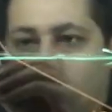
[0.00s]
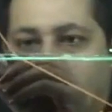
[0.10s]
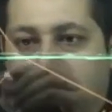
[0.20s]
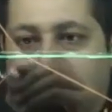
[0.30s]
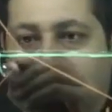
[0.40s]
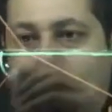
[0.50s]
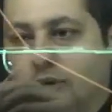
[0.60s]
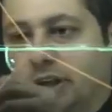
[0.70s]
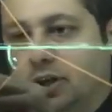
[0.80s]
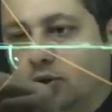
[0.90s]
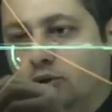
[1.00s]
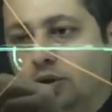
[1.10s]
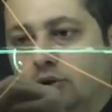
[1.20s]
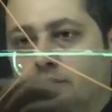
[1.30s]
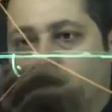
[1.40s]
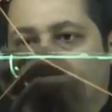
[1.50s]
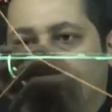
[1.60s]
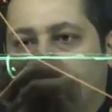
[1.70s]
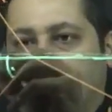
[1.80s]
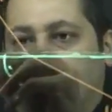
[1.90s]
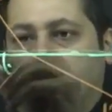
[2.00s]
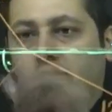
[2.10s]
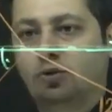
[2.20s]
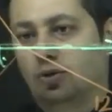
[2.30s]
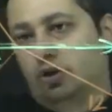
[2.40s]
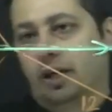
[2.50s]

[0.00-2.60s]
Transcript: kuralından dolayı şuna şu ne olur? Eşit olur